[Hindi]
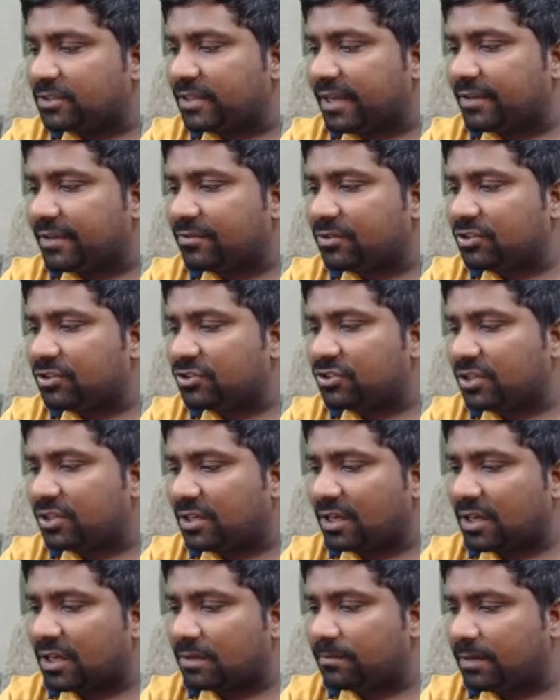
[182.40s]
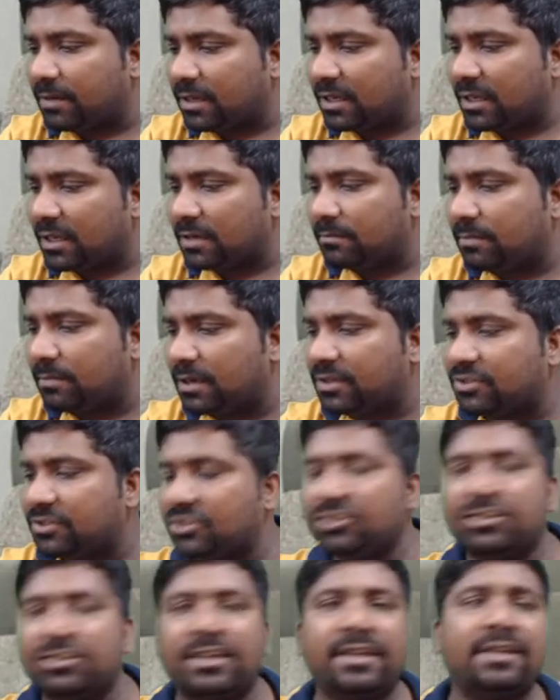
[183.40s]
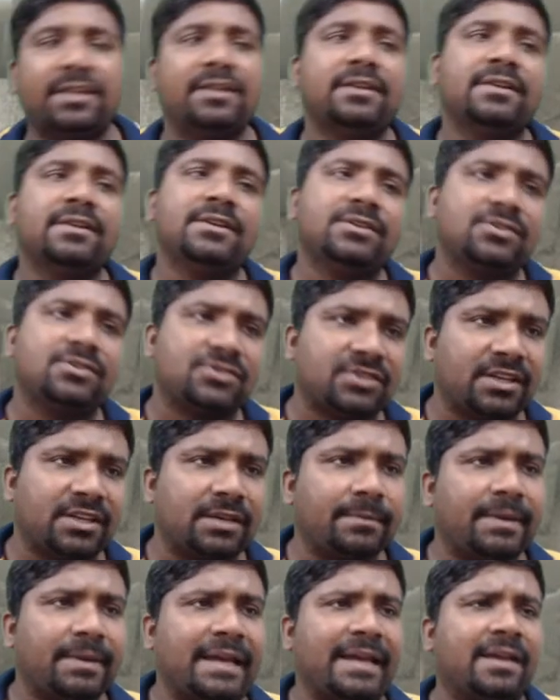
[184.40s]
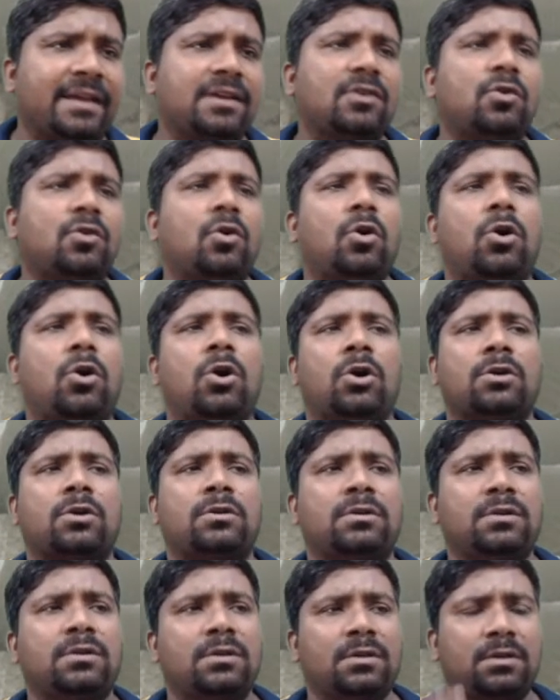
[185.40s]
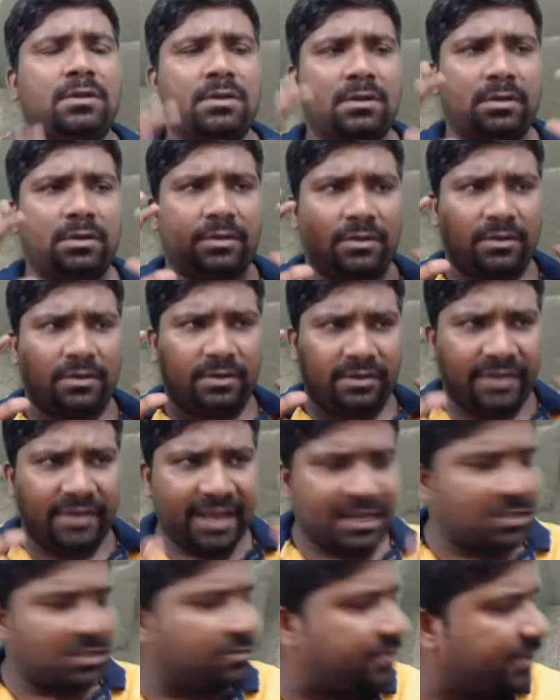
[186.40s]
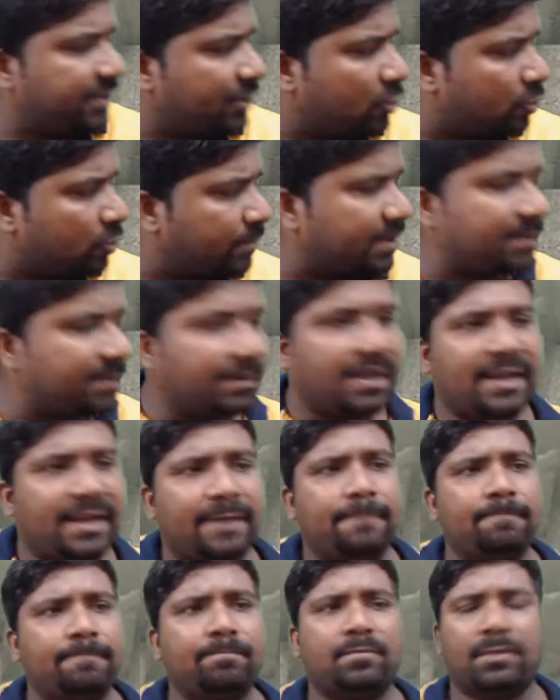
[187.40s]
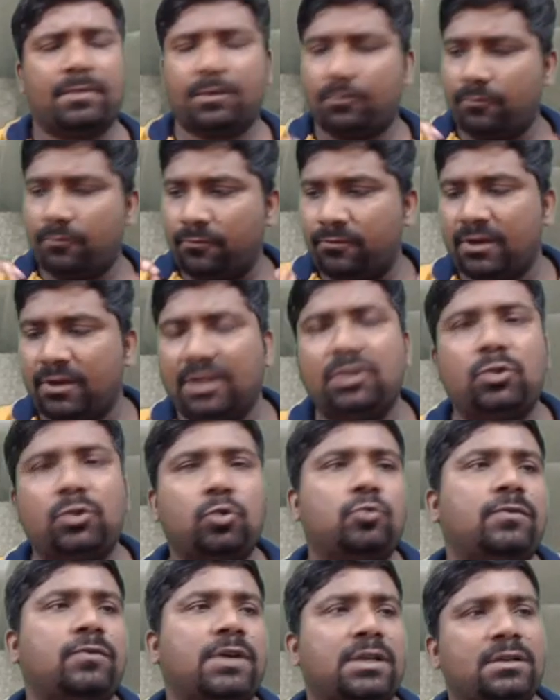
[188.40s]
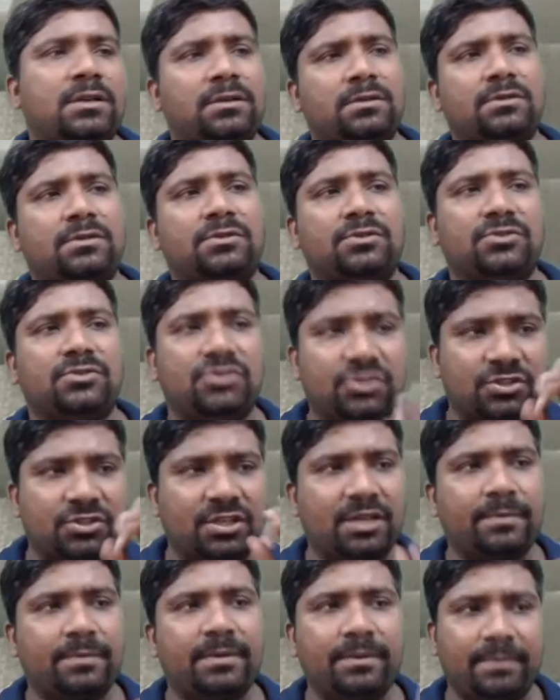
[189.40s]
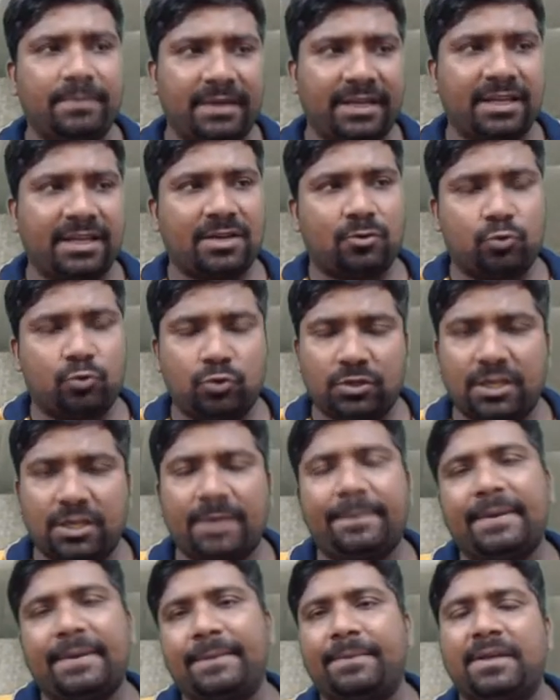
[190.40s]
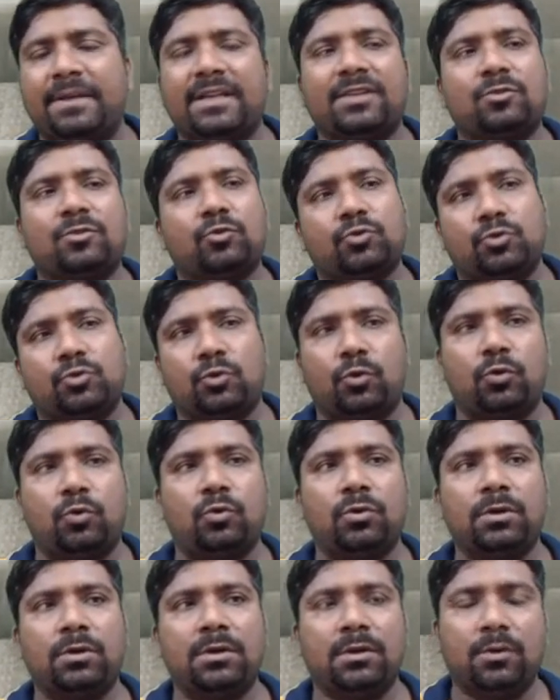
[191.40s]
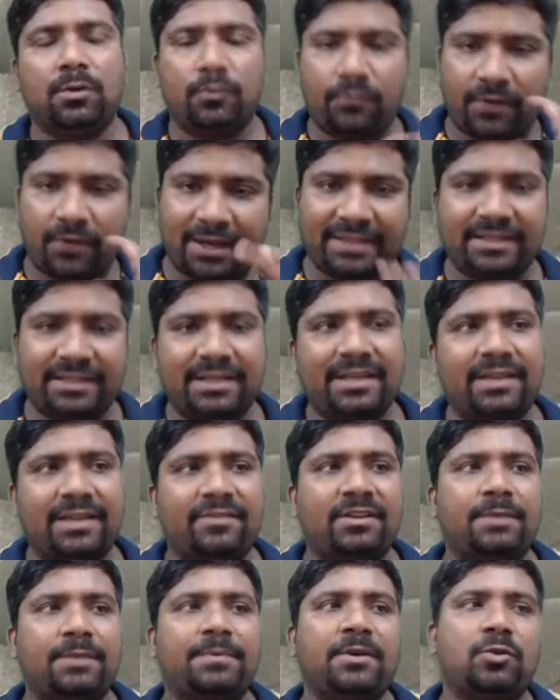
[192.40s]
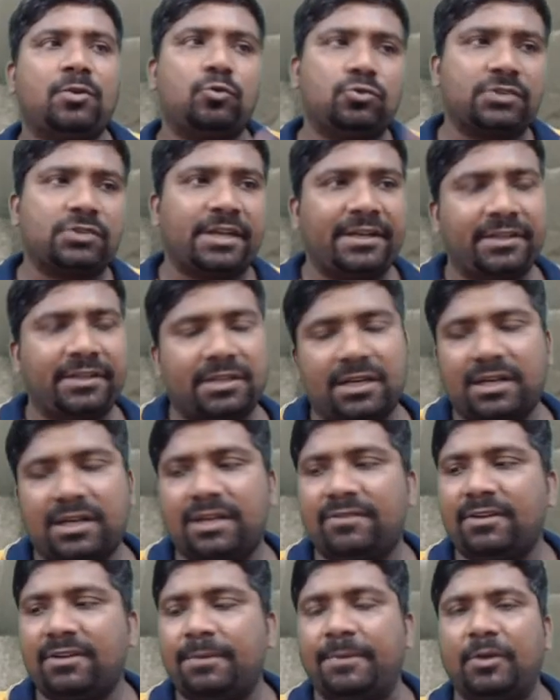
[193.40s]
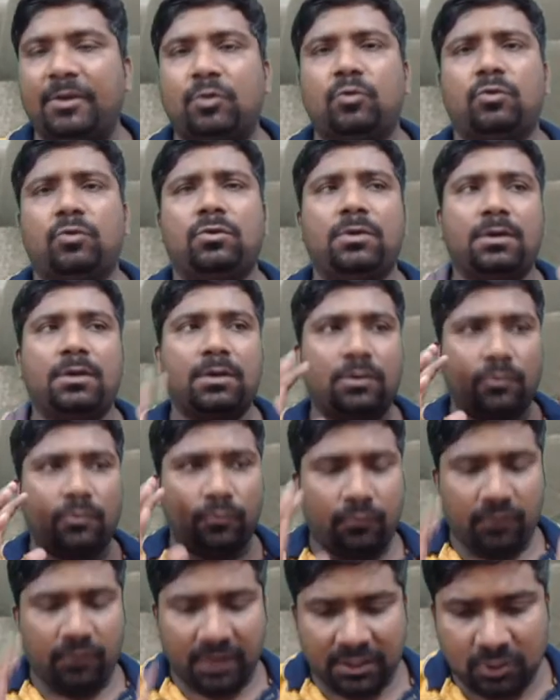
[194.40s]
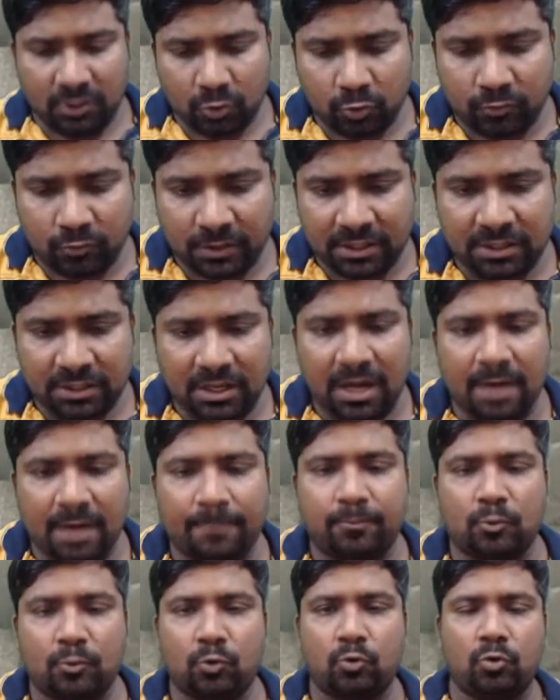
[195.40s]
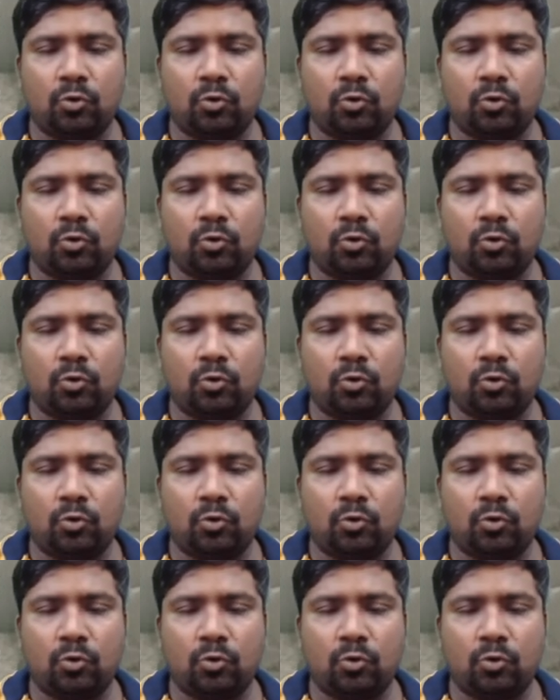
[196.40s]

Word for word: एक्विजिशन लगभग लगभग चीज़ें सेम है और नेक्स्ट वीडियो में मैं वन टू वन जितने भी मेरे खुद के पेपर हैं दोस्तों फाइनल लेवल पे हों चाहे इंटर लेवल पे हों वन टू वन आपको